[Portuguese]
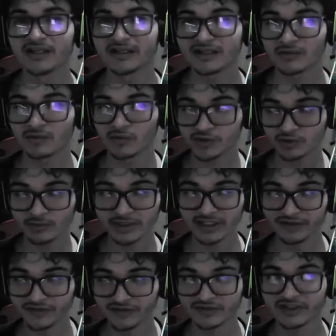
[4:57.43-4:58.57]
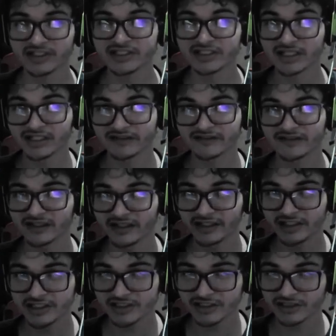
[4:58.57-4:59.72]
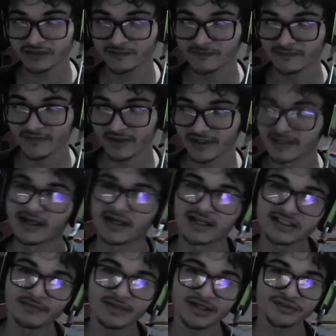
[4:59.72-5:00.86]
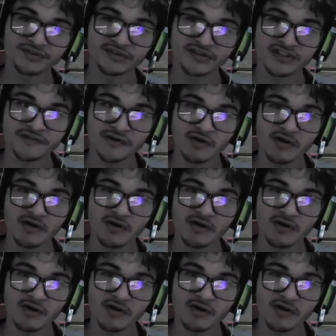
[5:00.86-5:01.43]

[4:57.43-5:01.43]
o custo-benefício dele está excelente, ainda mais se você tiver uma